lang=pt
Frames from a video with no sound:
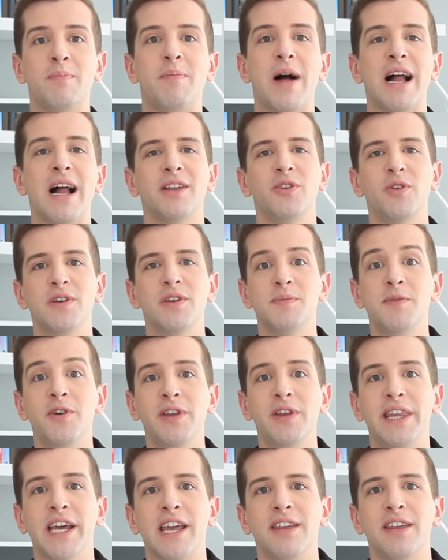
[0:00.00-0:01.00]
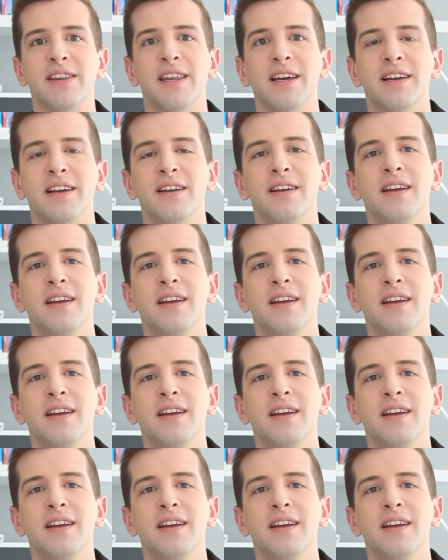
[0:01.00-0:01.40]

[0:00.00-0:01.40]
para 2030.